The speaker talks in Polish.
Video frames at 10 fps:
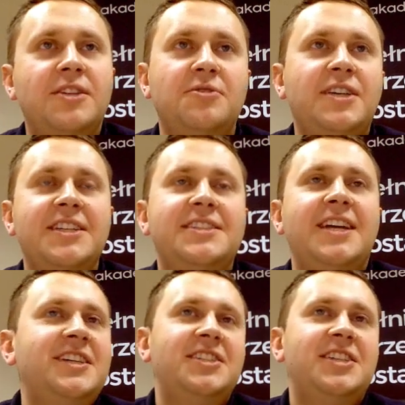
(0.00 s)
To nie jest
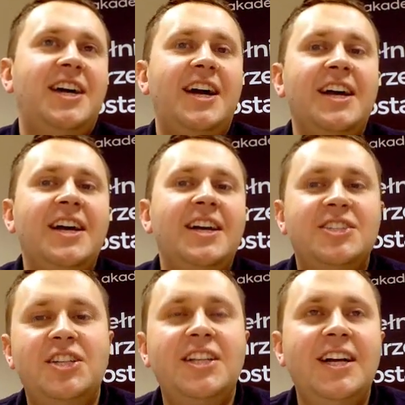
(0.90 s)
tak, że,
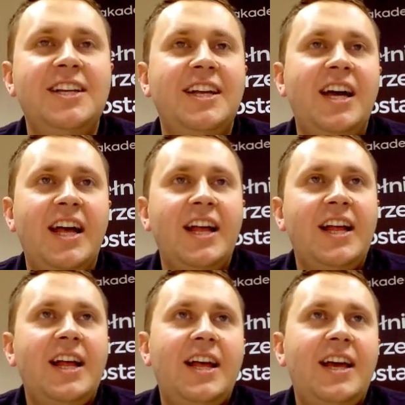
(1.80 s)
że nagle,
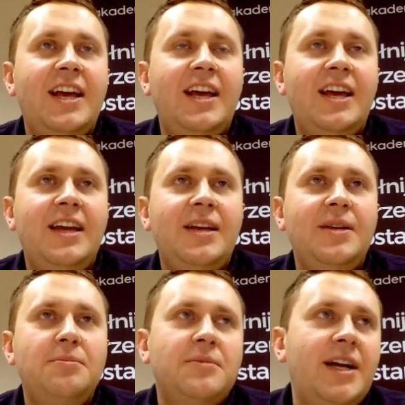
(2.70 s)
yy,
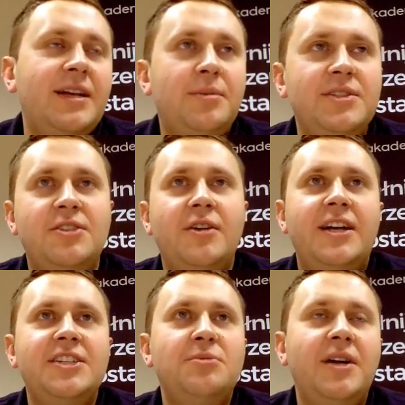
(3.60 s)
nagle będzie to
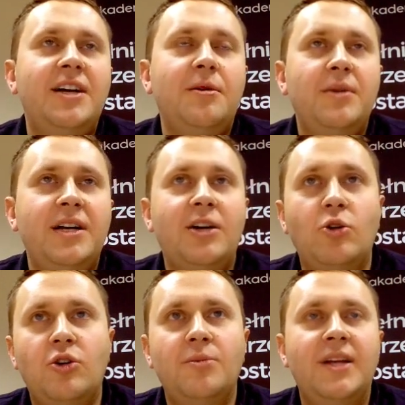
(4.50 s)
jakaś mega, mega
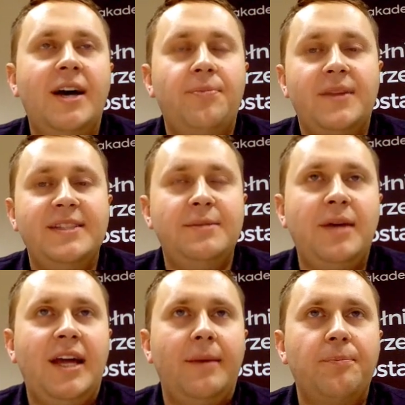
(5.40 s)
ogromna
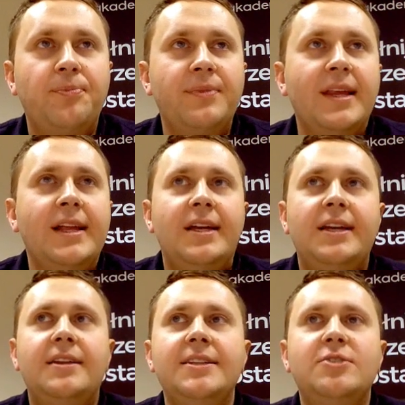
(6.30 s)
zmiana.
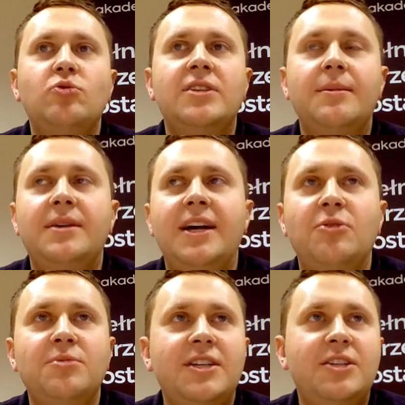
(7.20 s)
I teraz tu tam
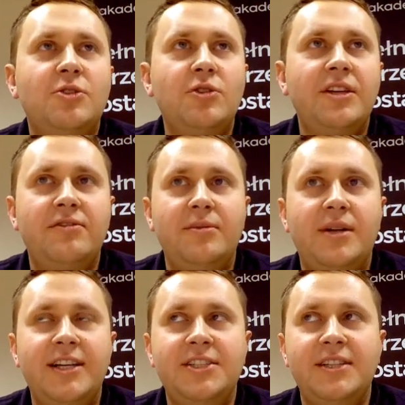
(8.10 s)
jaką technologię
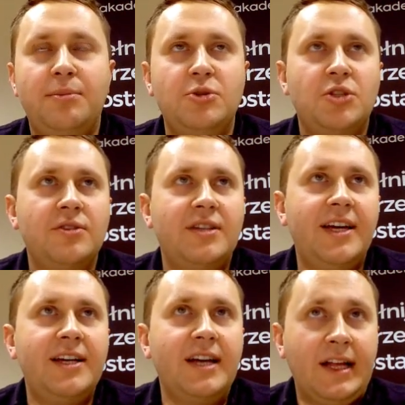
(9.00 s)
wybrać na
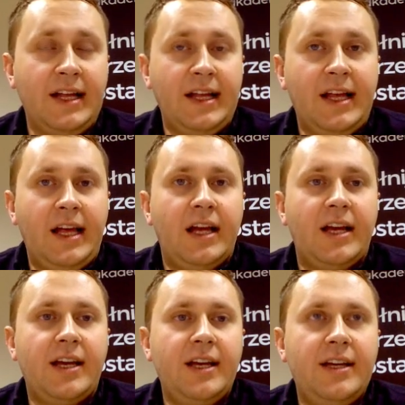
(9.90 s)
początek.
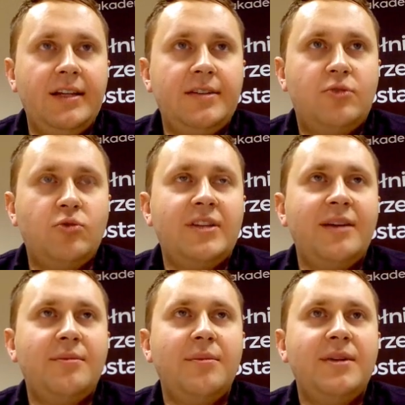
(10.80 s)
Yy,
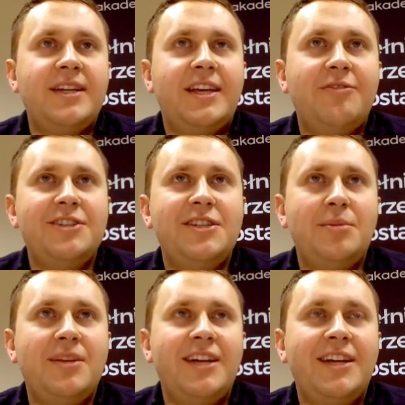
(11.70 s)
tutaj mamy takie właśnie
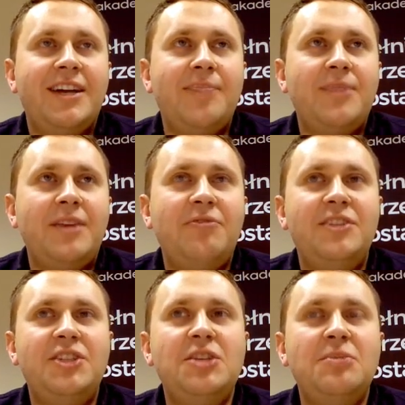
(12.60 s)
badania i
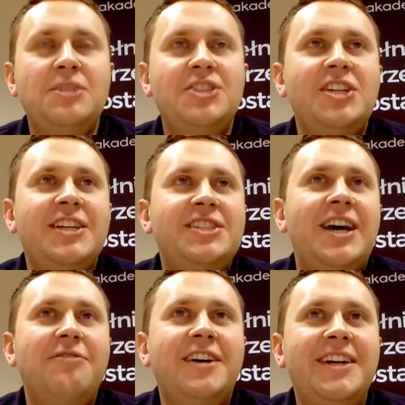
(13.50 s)
widzimy, że
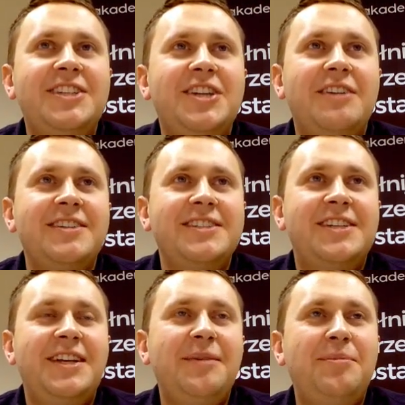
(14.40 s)
Java i
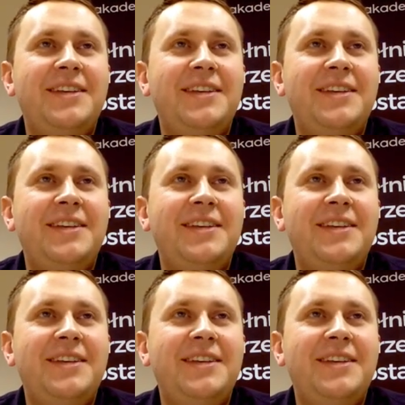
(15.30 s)
JavaScript